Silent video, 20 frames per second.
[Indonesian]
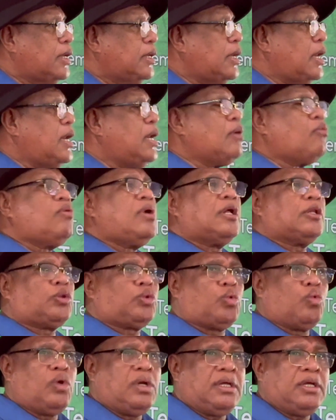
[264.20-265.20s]
Nenek udah
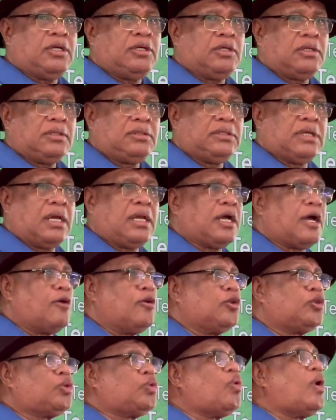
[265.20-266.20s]
tuli, jadi
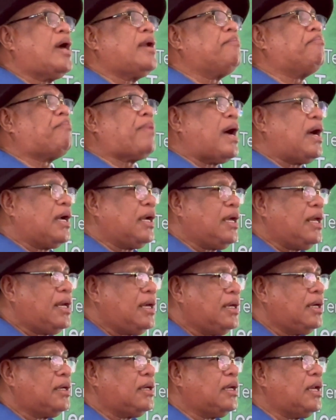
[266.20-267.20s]
kalau Tuhan
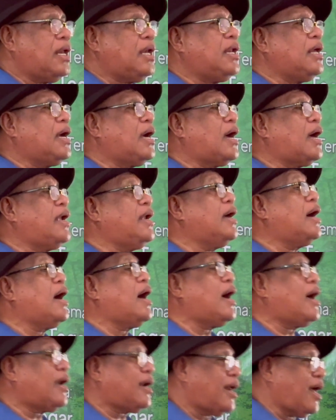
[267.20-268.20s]
panggil, nenek nggak
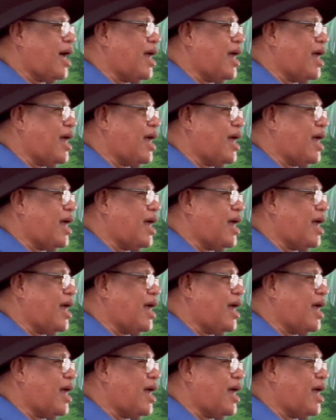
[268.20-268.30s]
dengar.